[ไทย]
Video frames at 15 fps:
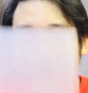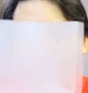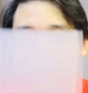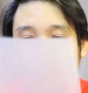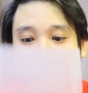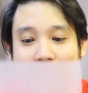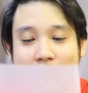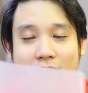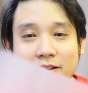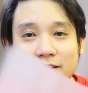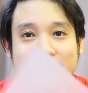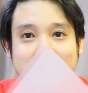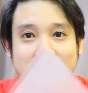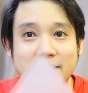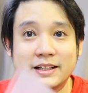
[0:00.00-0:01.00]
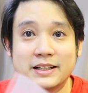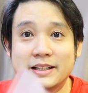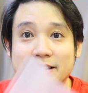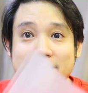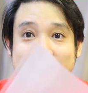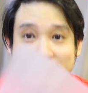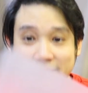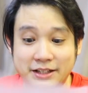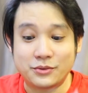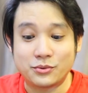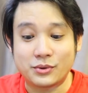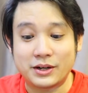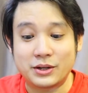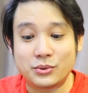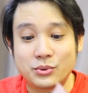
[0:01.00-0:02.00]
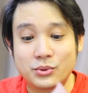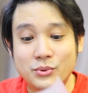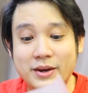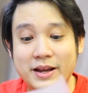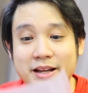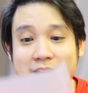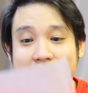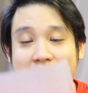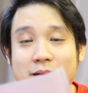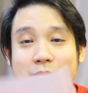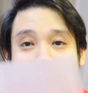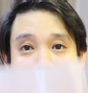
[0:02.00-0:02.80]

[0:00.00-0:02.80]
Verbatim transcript: เรามาลองซีลกันดูด้วยนะครับ